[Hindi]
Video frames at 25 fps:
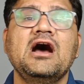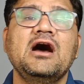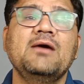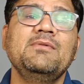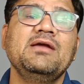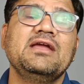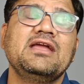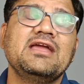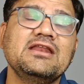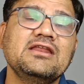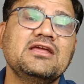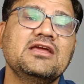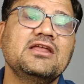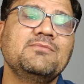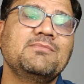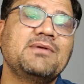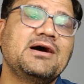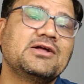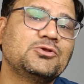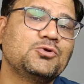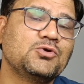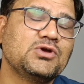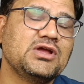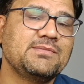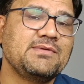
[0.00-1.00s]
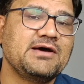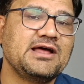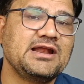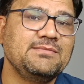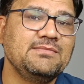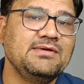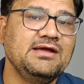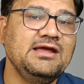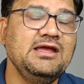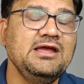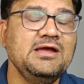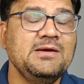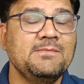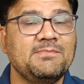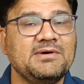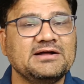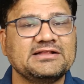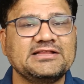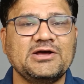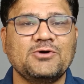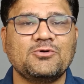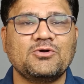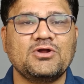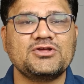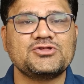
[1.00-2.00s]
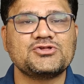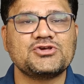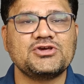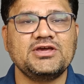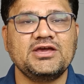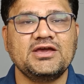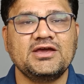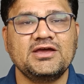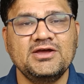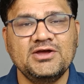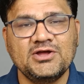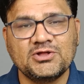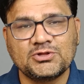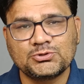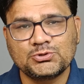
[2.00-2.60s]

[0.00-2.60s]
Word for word: हमें किन किन बातों के बारे में पता होना चाहिए